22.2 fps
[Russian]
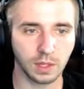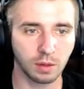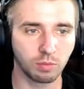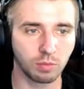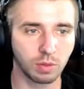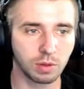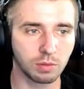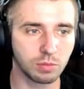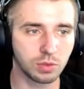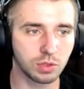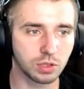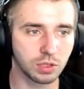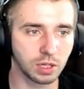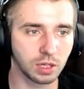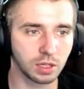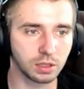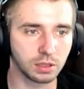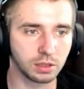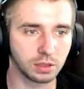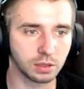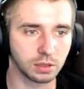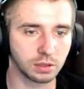Побежали
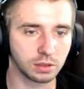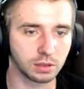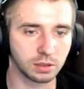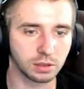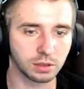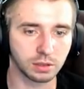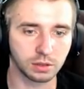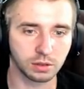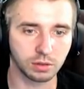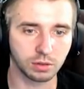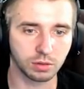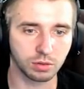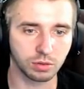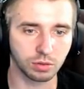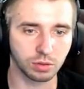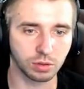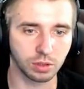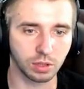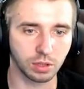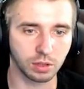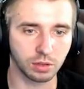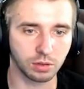делать ход
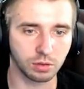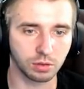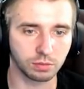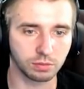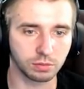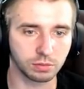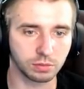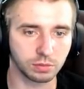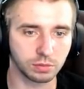конем.